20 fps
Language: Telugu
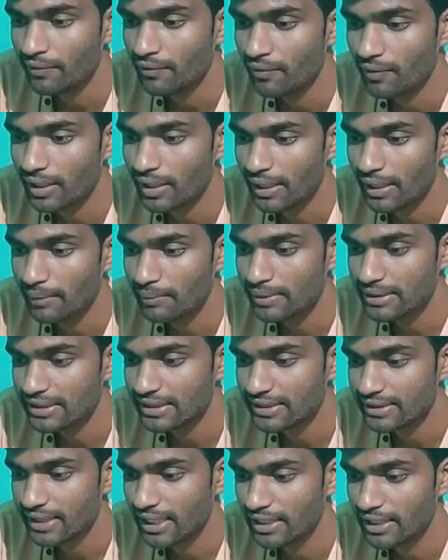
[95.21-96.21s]
ఒక ఏబీసీ
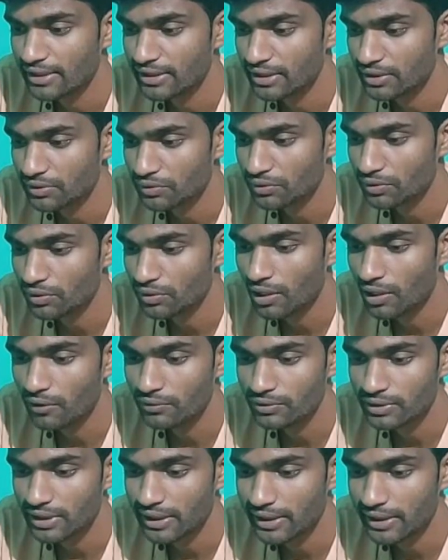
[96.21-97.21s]
సెల్లింగ్ చేసుకుంటూ డౌన్
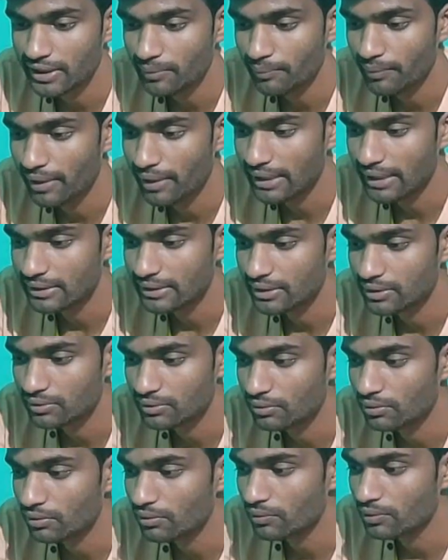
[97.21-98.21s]
సైడ్ అయితే బ్రేక్
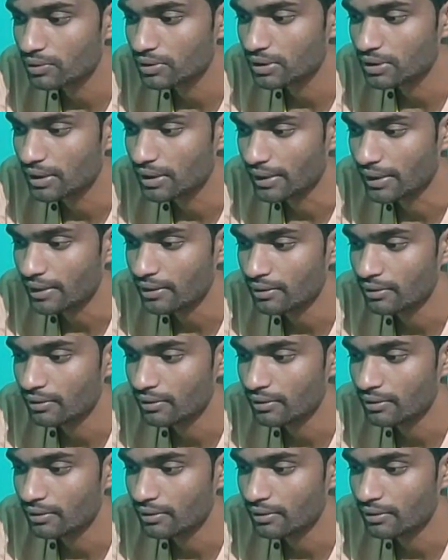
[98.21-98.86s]
చేసుకుంటూ వచ్చింది